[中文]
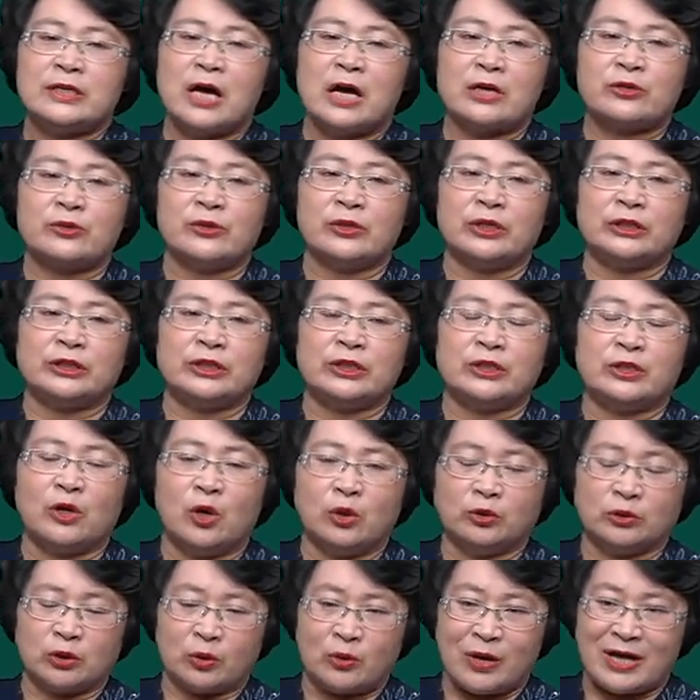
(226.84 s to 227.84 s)
项税额抵
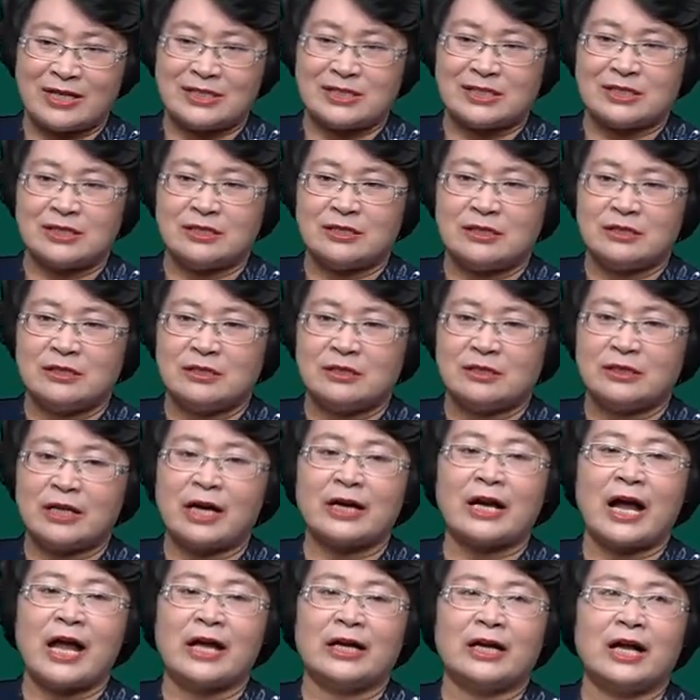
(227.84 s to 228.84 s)
扣的关系
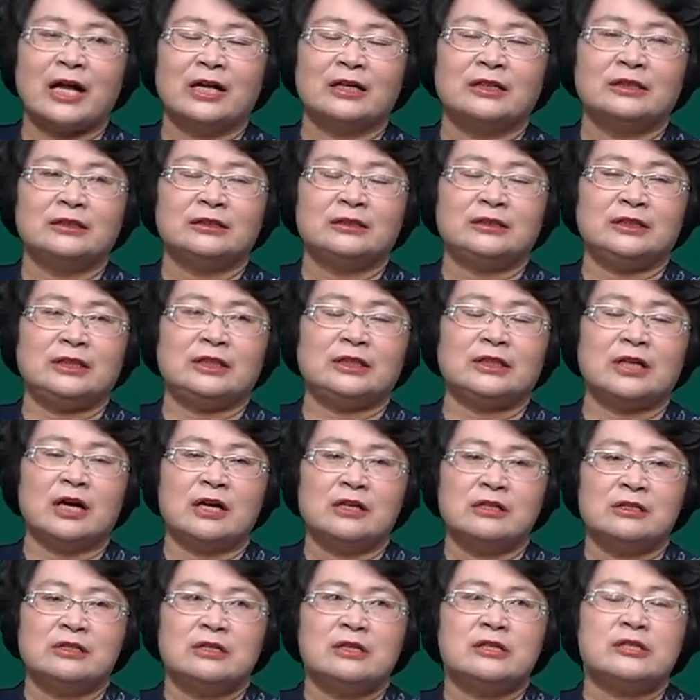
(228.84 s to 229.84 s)
来看一看。第一
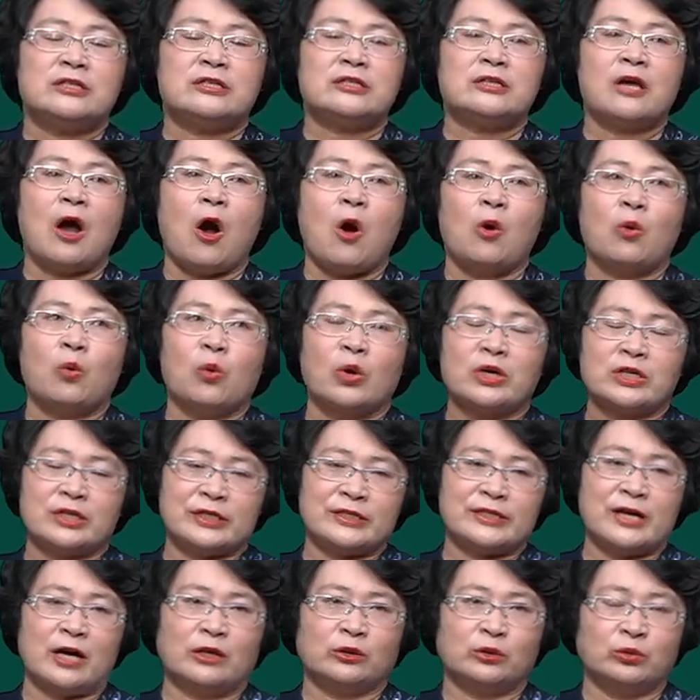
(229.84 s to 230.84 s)
个效果是
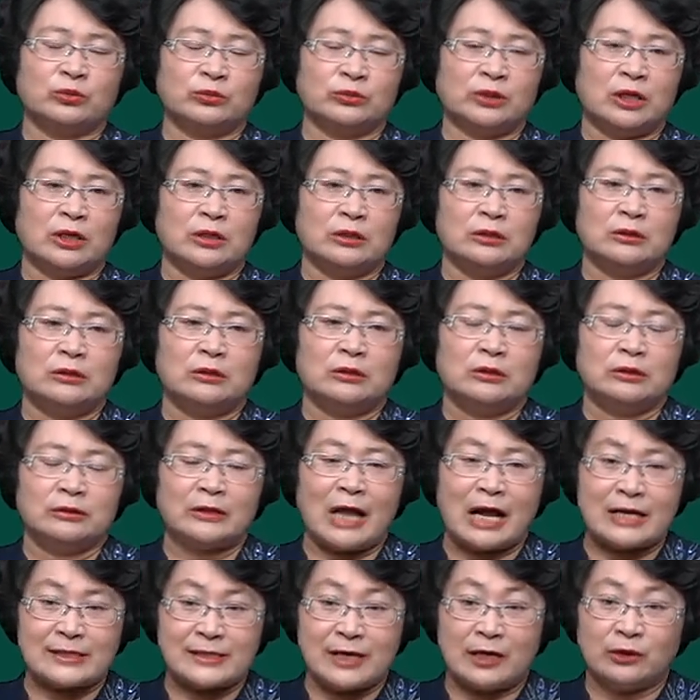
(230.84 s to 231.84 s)
相同的，
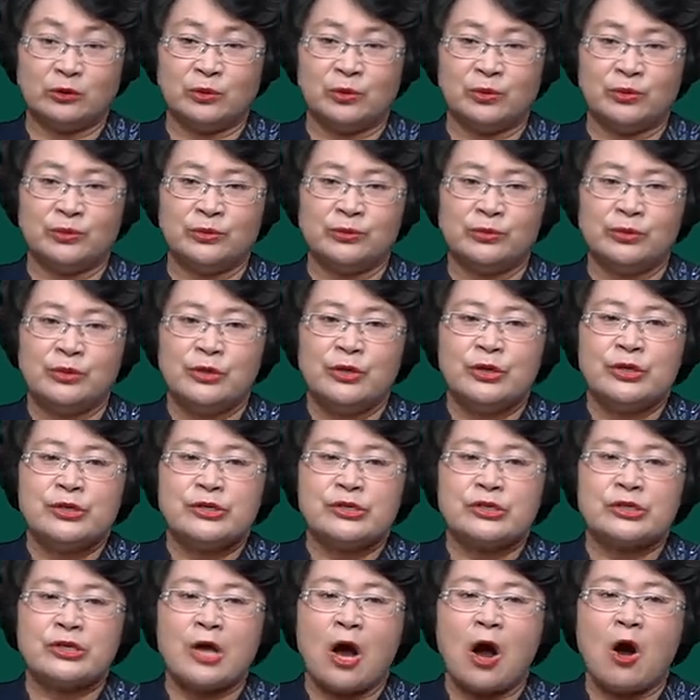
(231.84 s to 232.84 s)
哪相同？
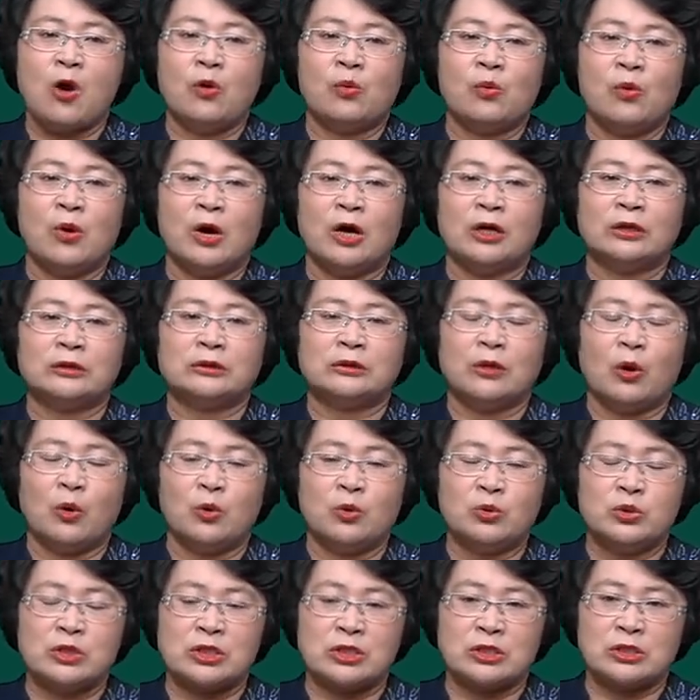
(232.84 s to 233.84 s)
效果
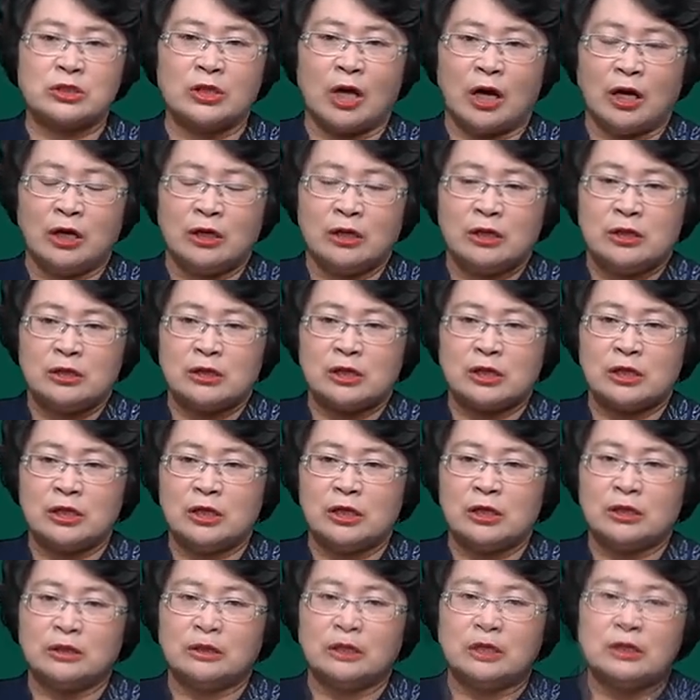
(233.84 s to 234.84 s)
都是呢。这
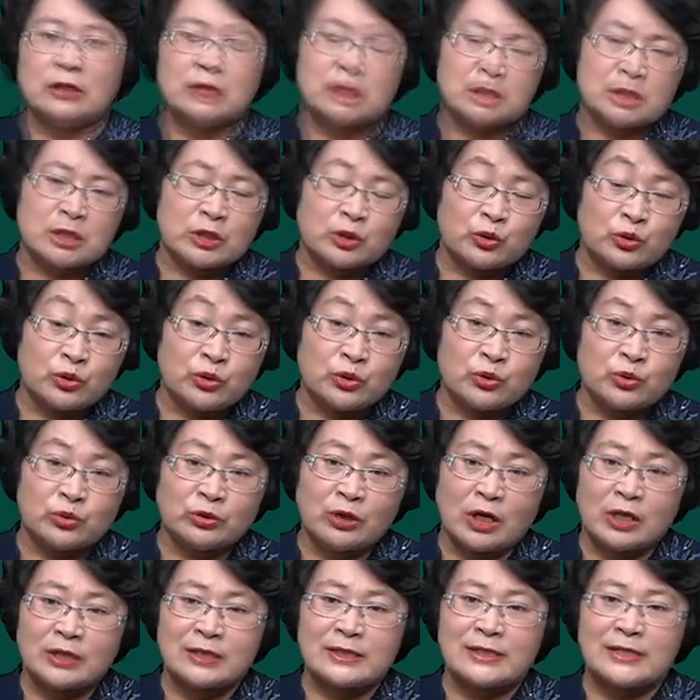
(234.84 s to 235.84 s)
个能最终
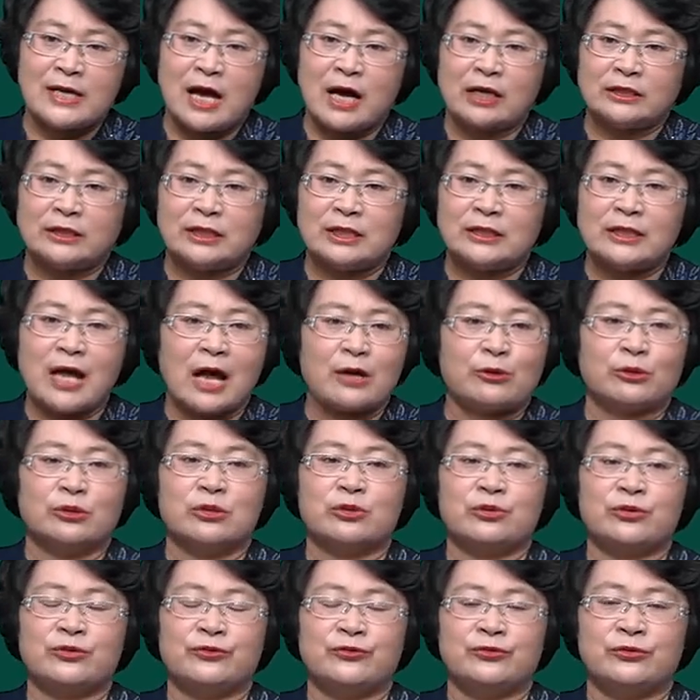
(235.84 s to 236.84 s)
呢降低纳税
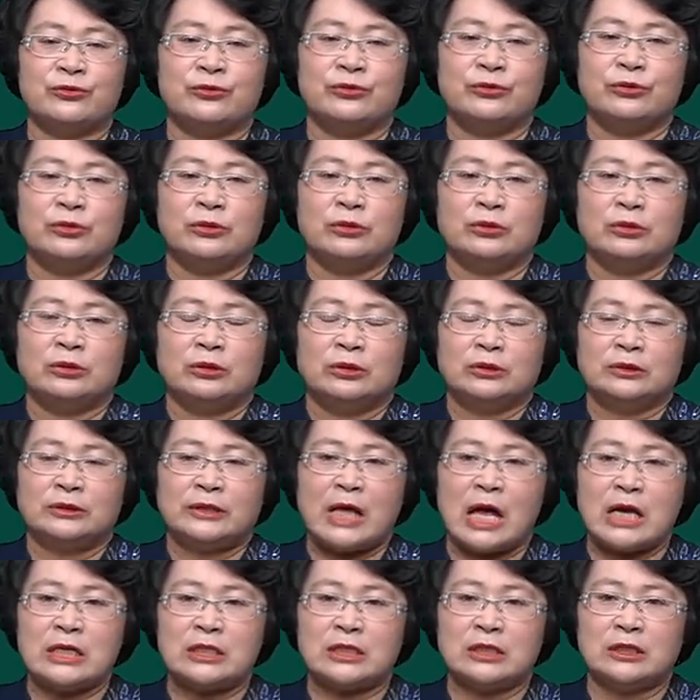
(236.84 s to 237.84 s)
的税负，
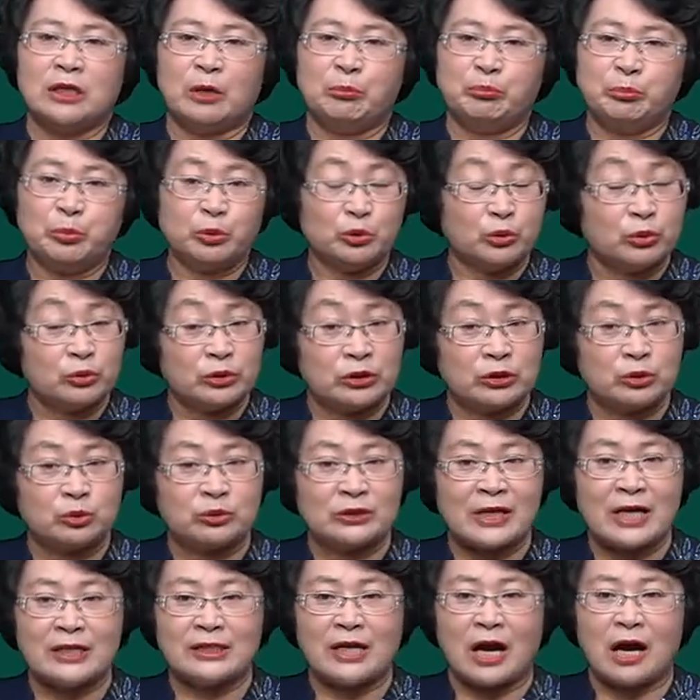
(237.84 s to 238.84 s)
但是呢不同之
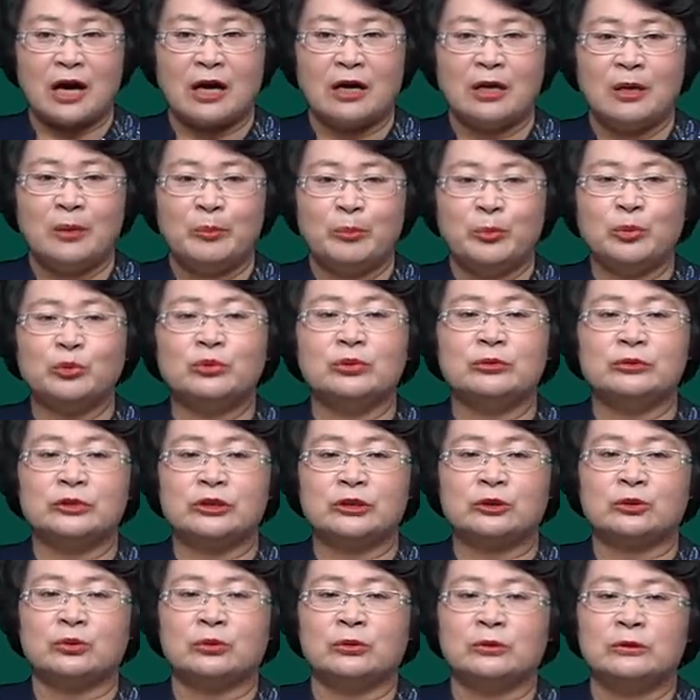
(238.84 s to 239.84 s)
处在哪？不同
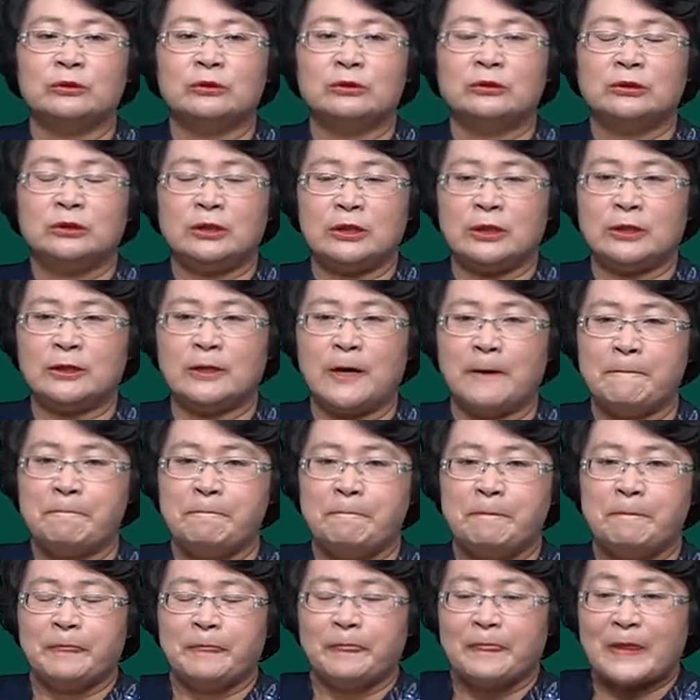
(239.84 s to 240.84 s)
之处，第一个，
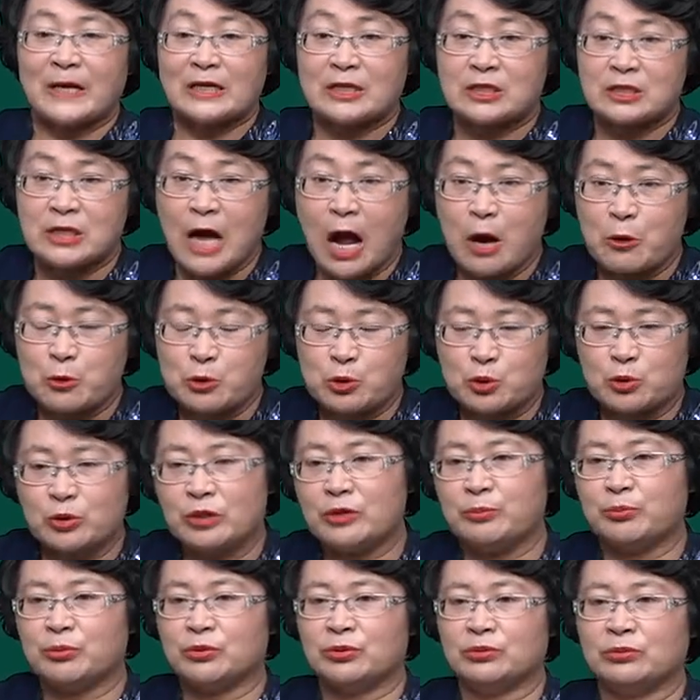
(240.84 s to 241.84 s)
它账务处
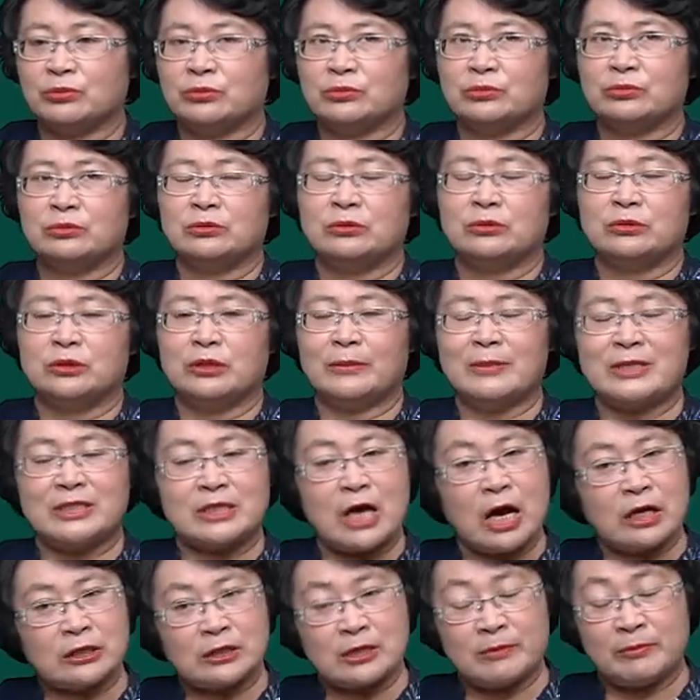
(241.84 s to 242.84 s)
理不同，那么
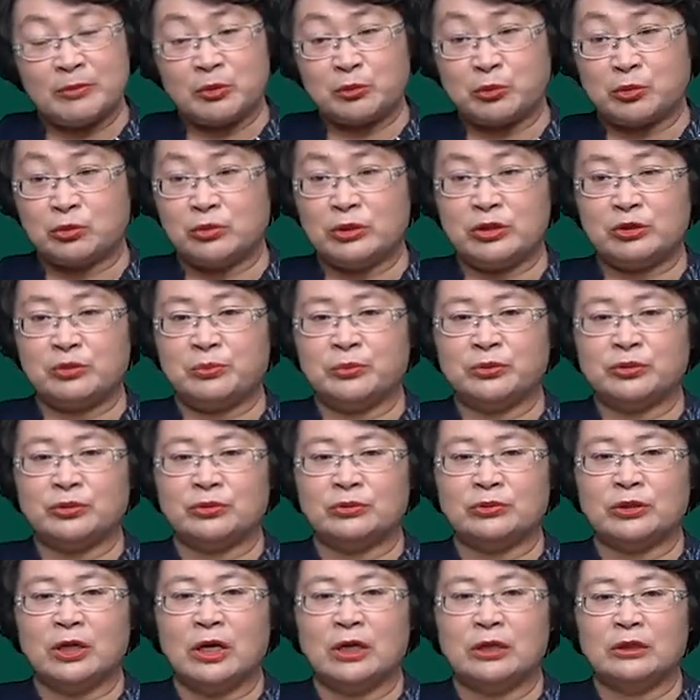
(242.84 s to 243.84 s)
账怎么处理就不
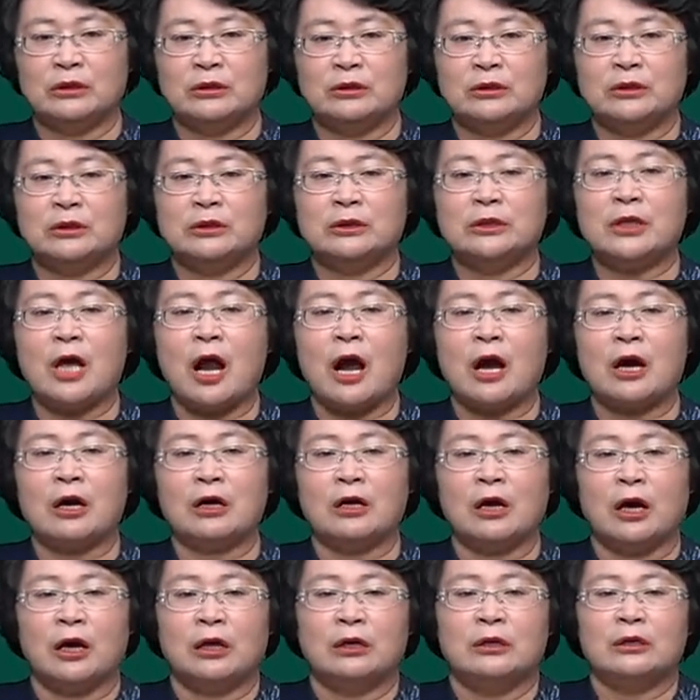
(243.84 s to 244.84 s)
同了；第
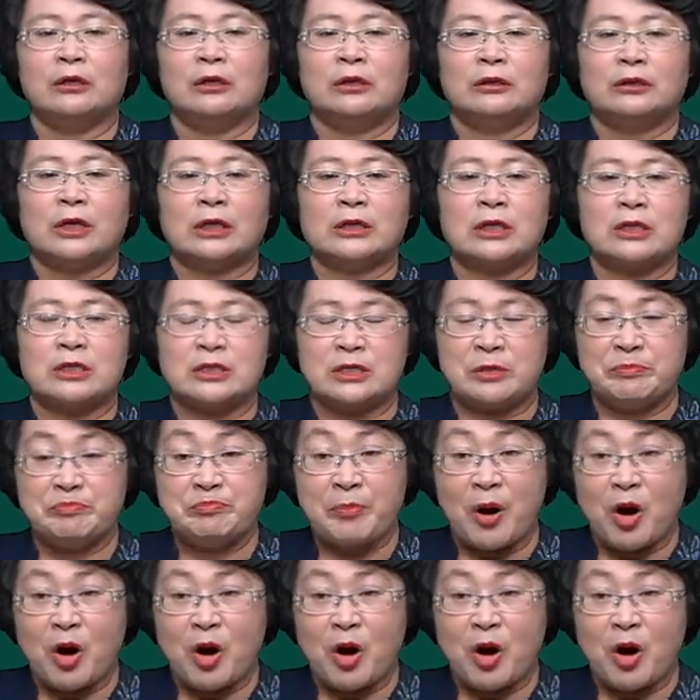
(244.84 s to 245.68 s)
二个，它的申